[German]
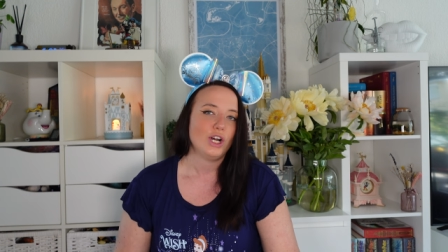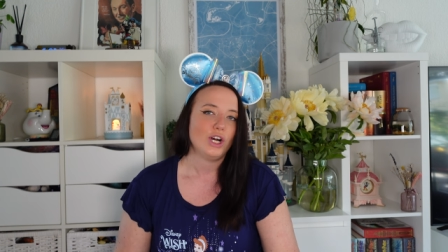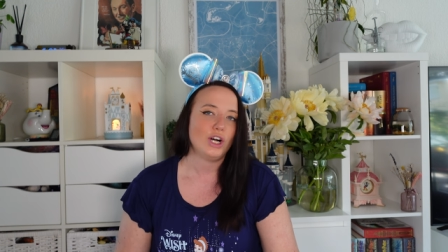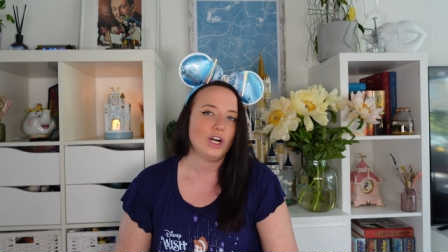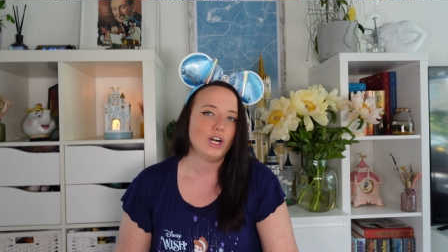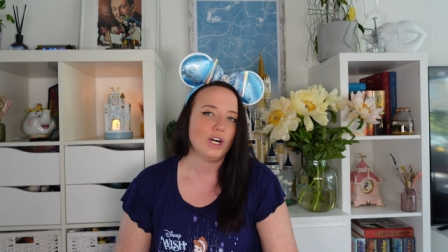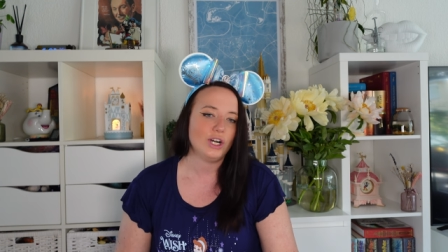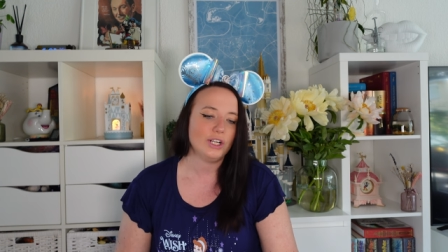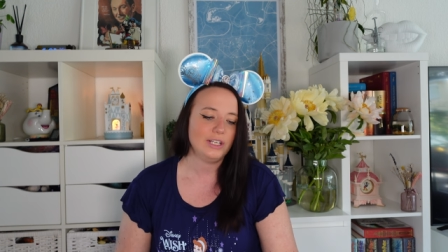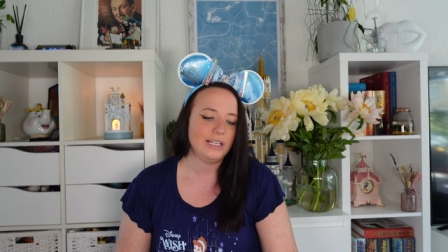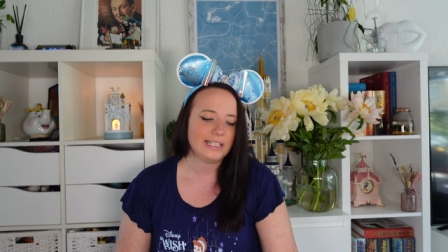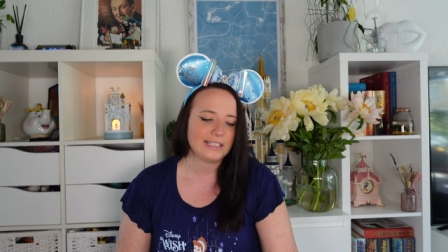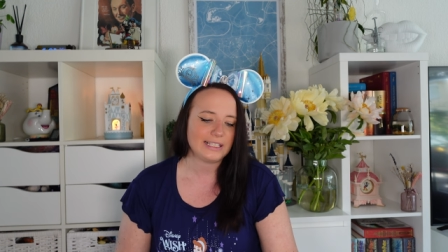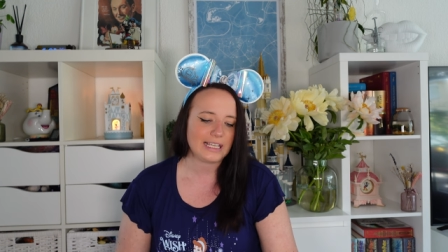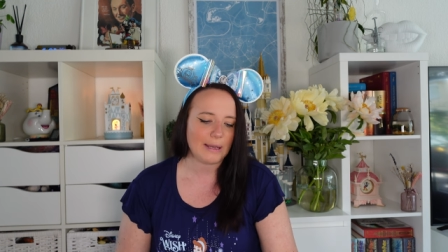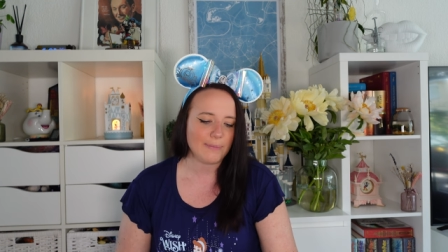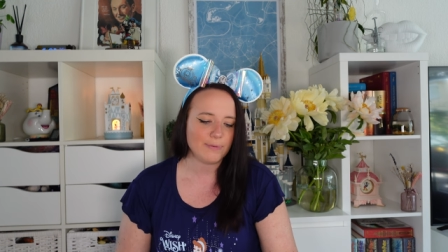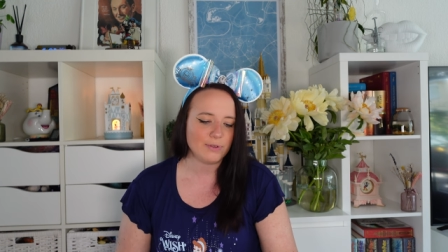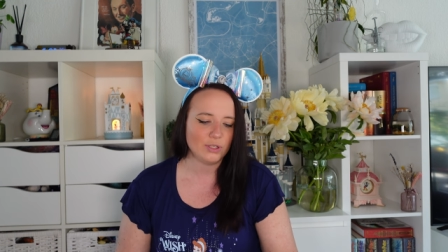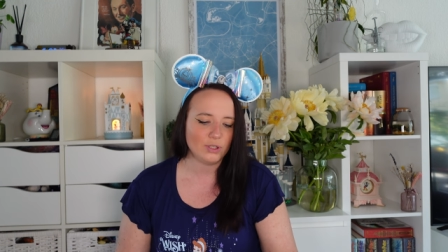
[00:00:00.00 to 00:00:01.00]
Und jetzt
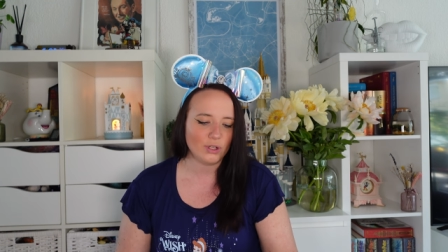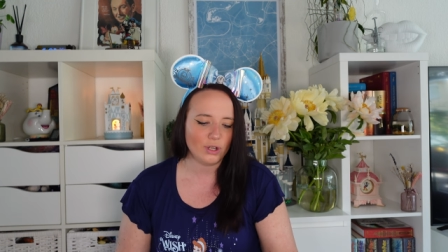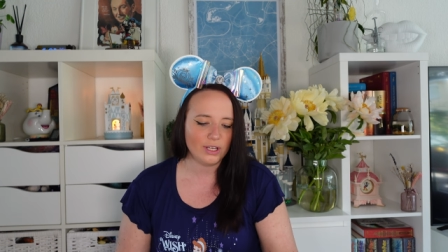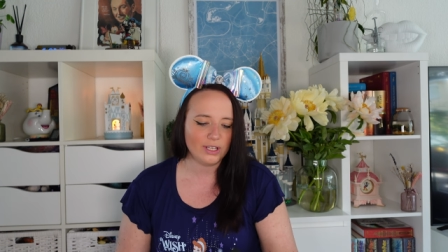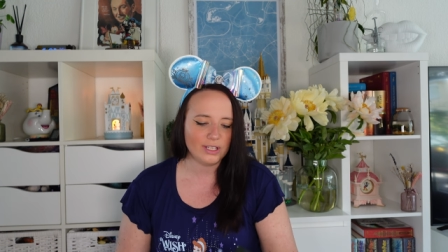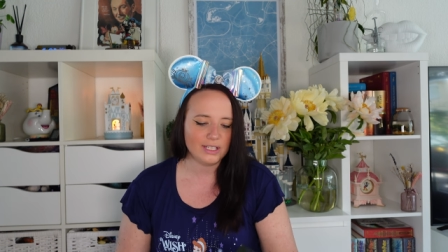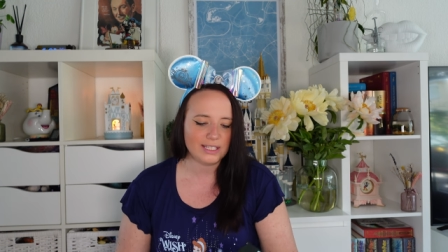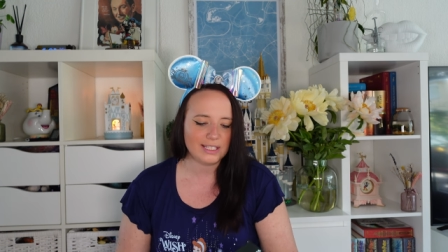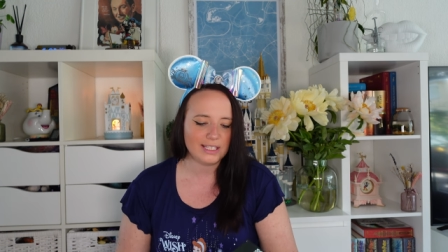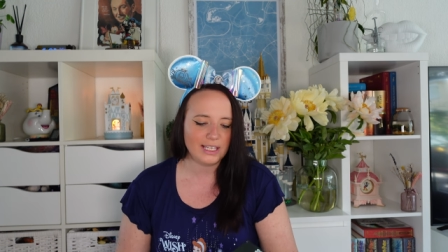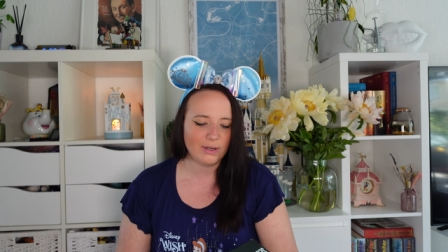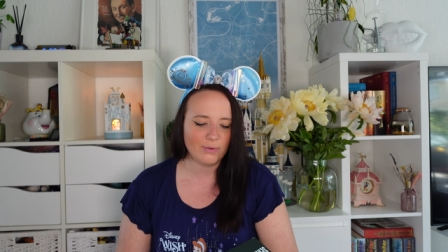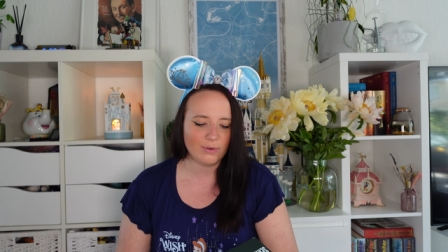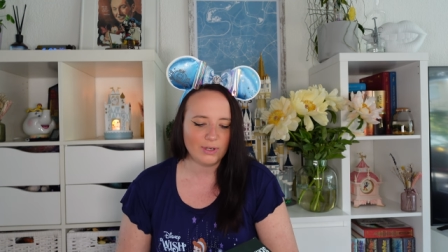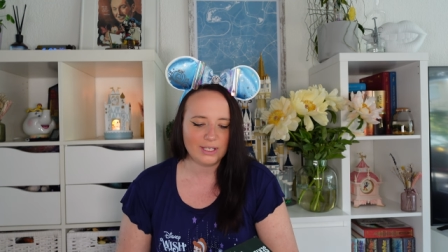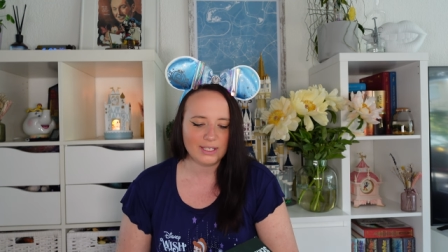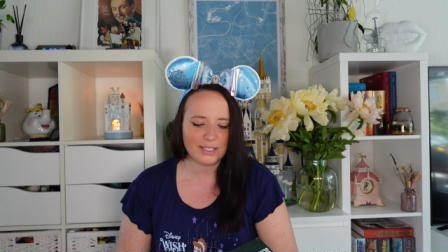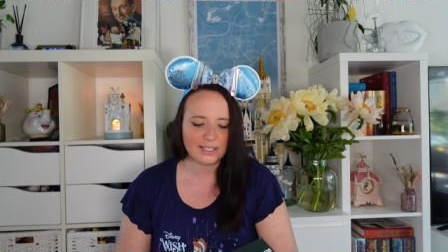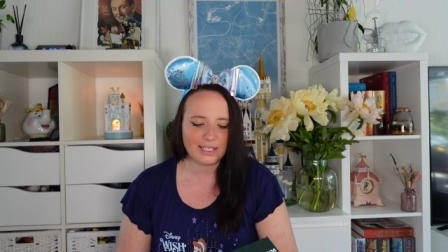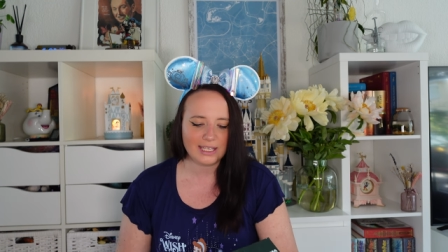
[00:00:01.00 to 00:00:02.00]
gab es eine neue
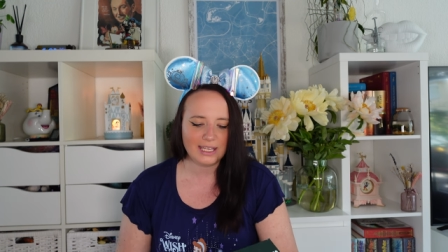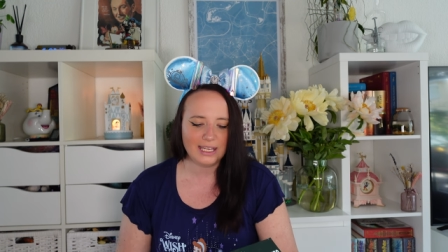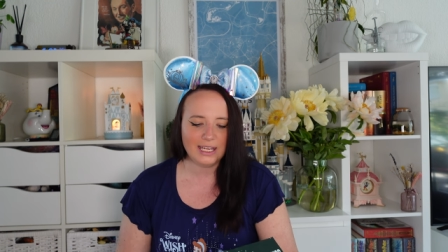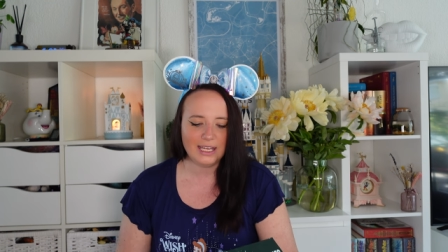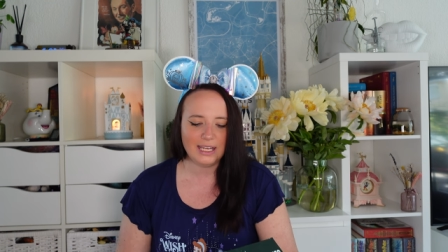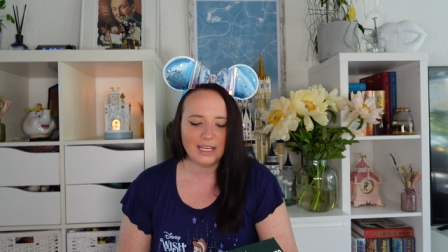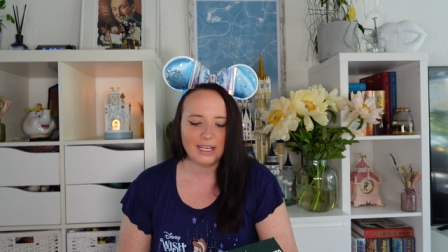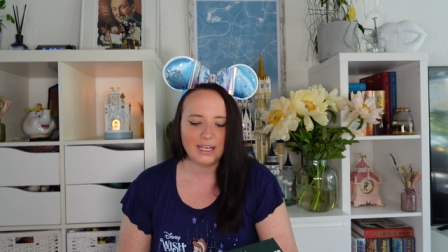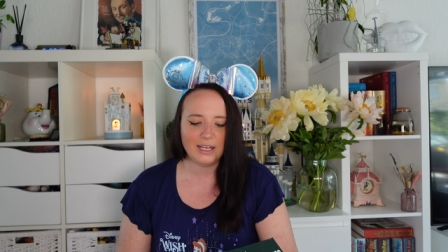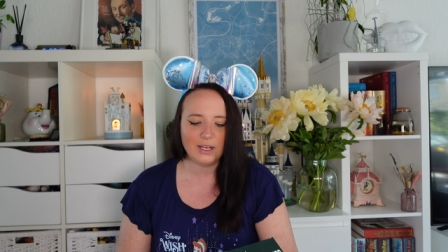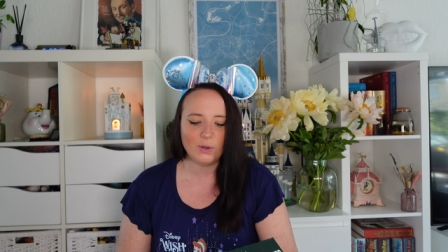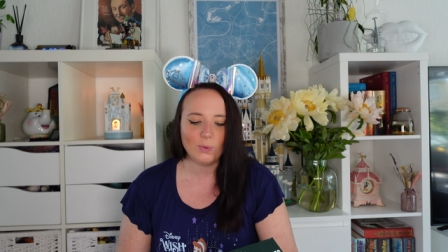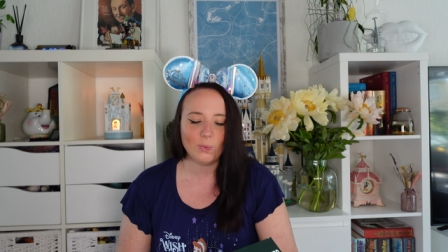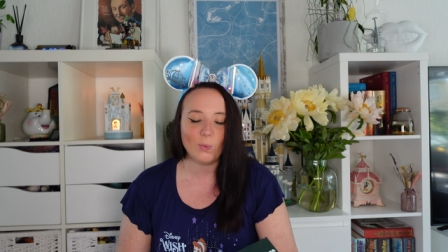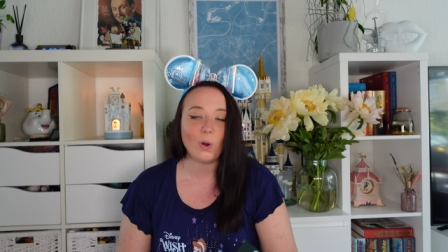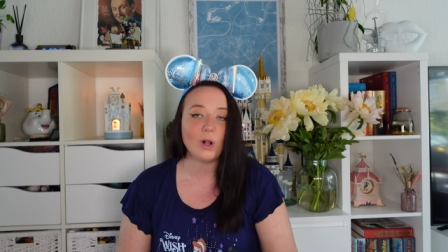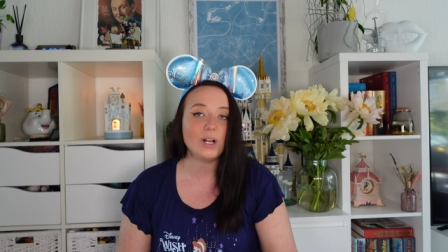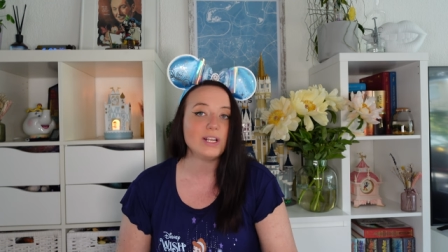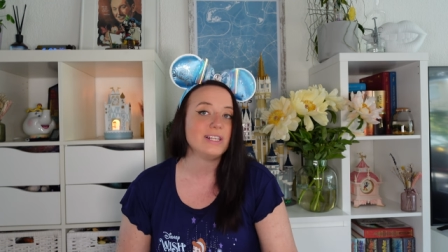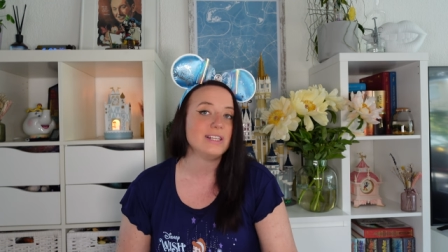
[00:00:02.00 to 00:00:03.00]
Series in
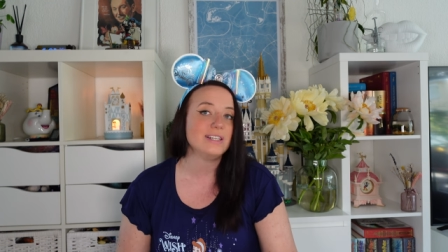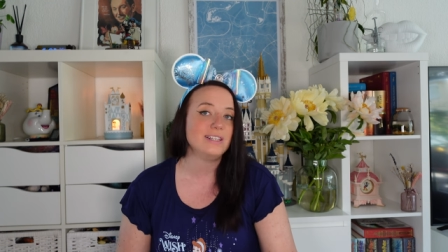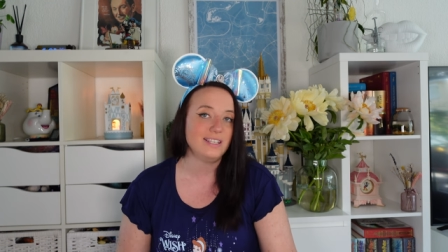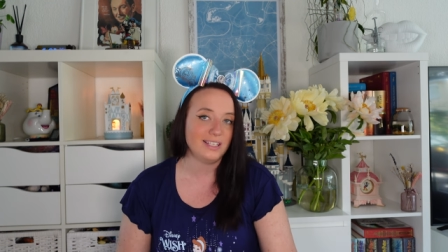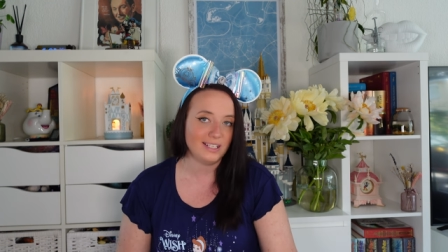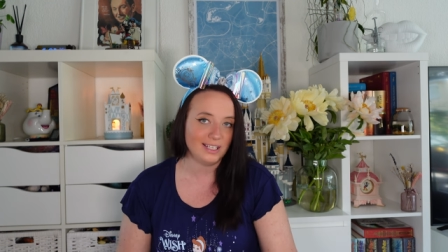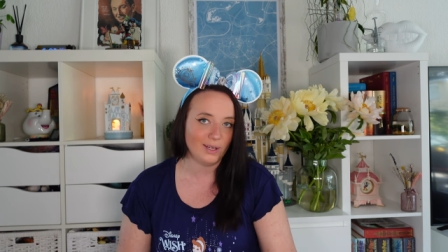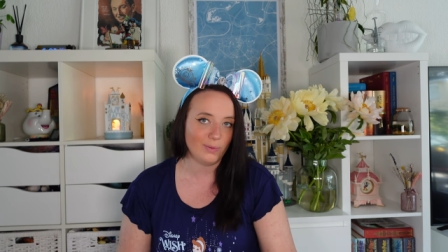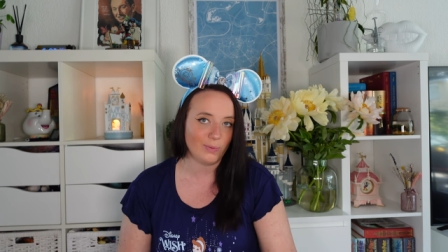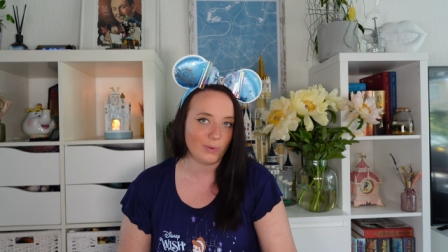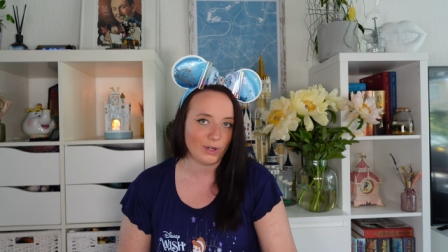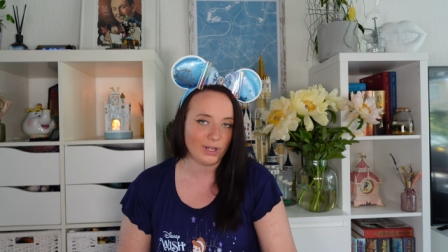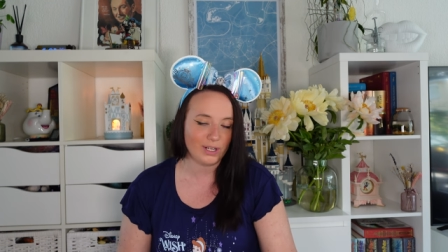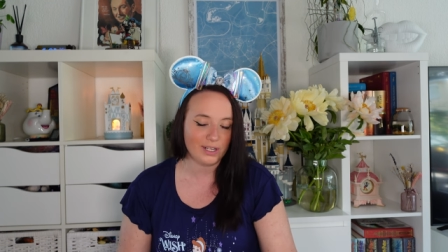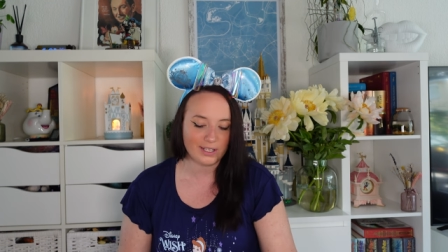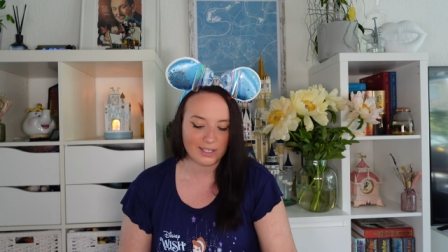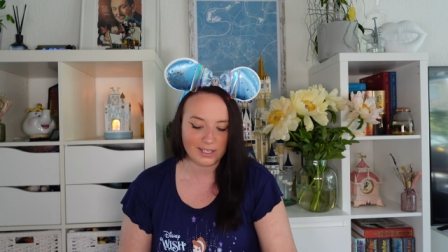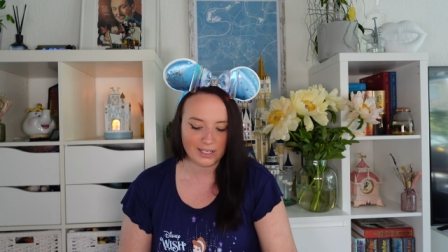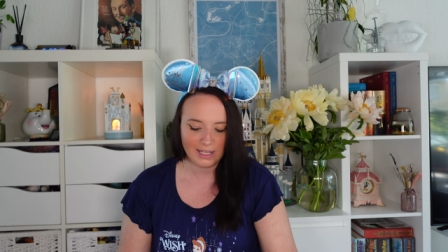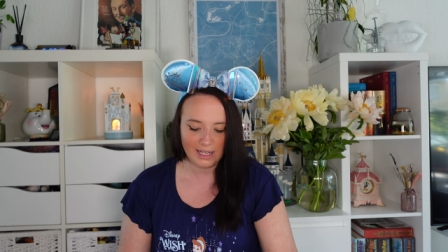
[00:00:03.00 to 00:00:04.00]
Walt Disney
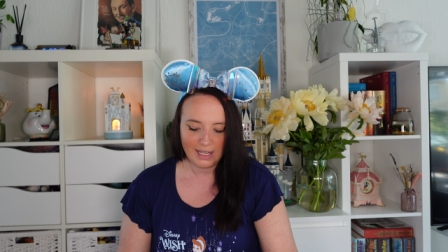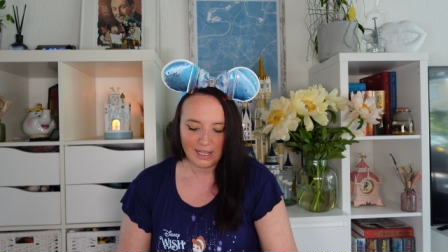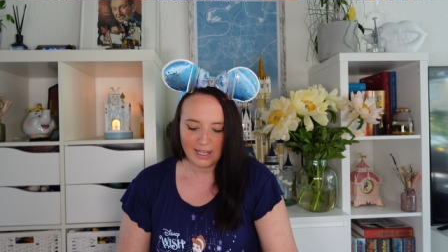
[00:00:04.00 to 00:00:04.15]
World.